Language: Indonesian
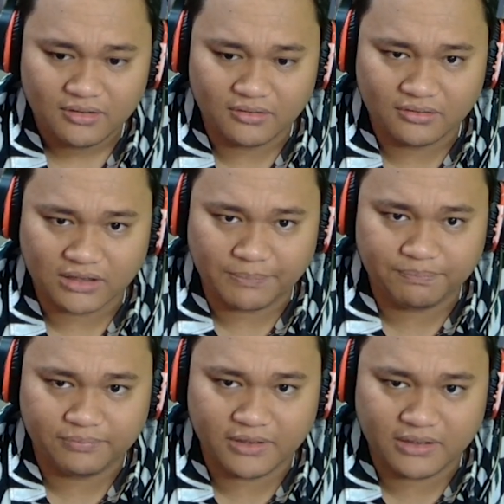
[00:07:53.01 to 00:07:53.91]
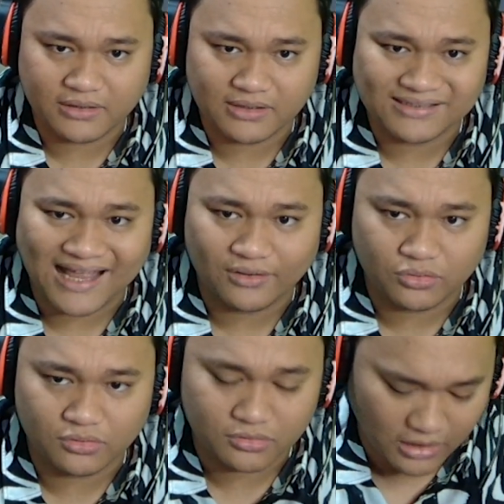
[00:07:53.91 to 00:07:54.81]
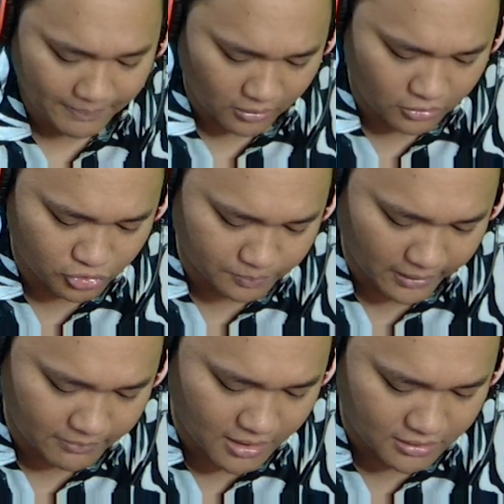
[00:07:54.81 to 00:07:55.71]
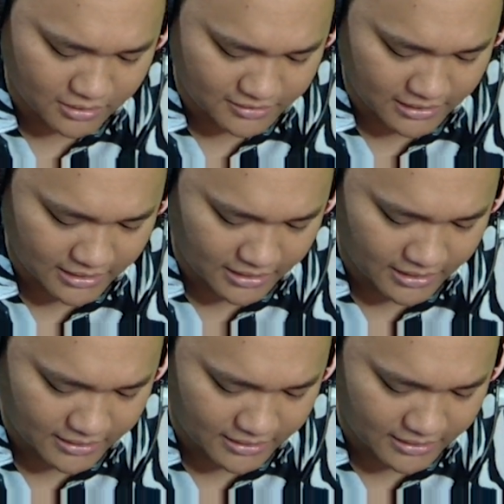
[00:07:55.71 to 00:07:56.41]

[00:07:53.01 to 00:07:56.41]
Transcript: Tuh, eh, tetap di titel 1 tapi kalau di Supreme-nya tersingkir ya